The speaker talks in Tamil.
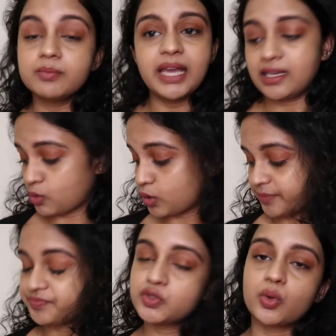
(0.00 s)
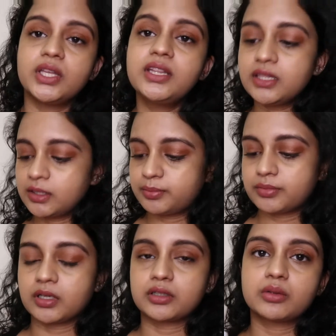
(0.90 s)
நெக்ஸ்ட் ஓகே ஸோ இந்த
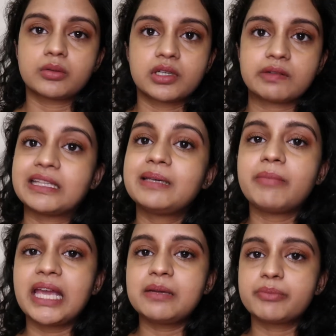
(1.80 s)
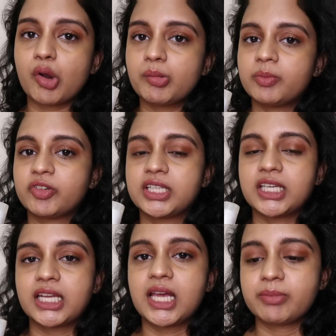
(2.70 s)
டோனரில் uh, வந்து மெயின் ப்ராப்ளம் வந்து
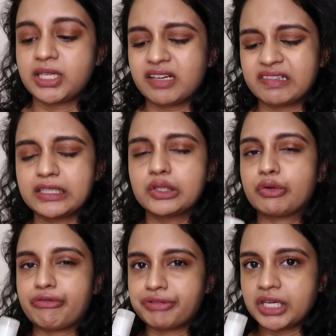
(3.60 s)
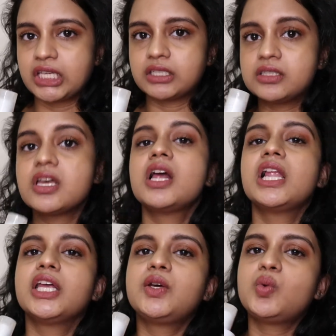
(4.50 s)
என்ன அப்படின்னா வந்து இதோட ஃப்ரீக்வன்ஸ்
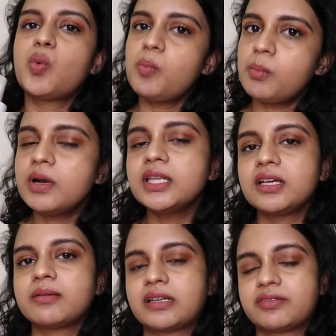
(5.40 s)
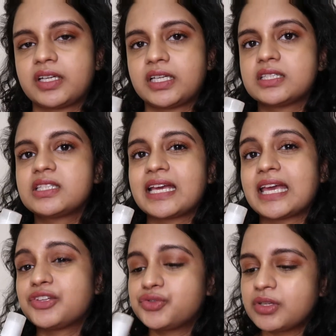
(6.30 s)
லைக் ரொம்ப அதிகமான ஃப்ரீக்வன்ஸ் லைக்
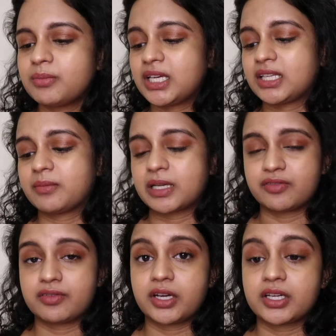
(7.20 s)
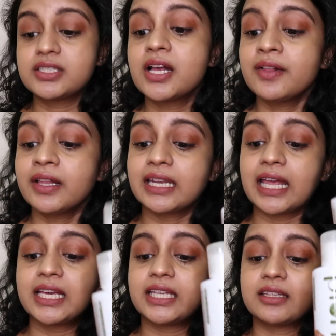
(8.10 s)
எக்ஸ்ட்ரீம்லி அதிகமான ஃப்ரீக்வன்ஸ்
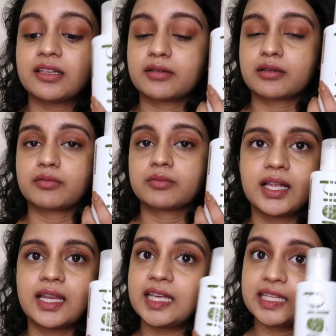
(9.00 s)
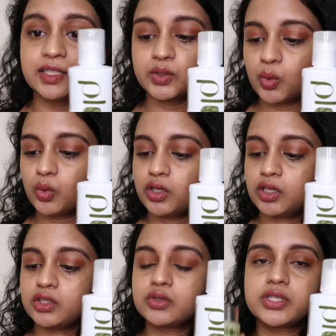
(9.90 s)
லைக் இந்த லைக் இந்த
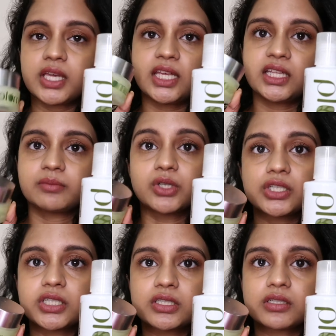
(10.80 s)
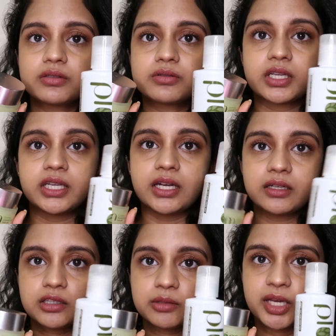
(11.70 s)
டோனர்லேயும் சரி இந்த மாய்ஸ்சரைசர்லையும் சரி
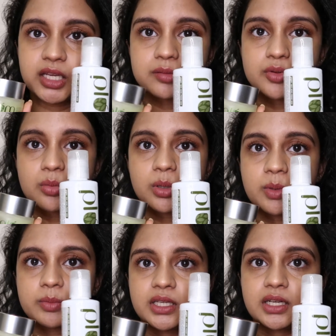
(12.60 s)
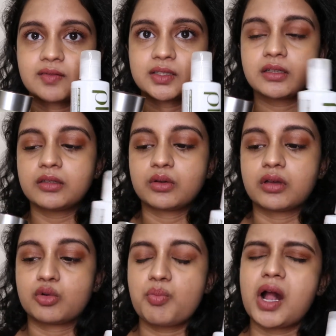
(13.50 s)
ரெண்டுலேயுமே என்ன ப்ராப்ளம் அப்படின்னா வந்து அதோட
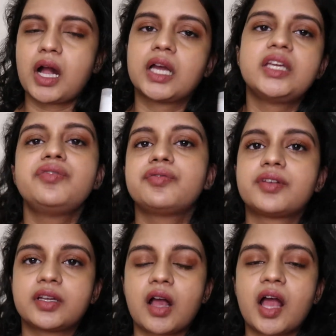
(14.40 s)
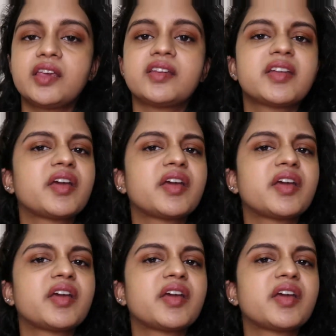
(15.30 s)
ரொம்ப ஹை ஃப்ரே ஹை அண்ட்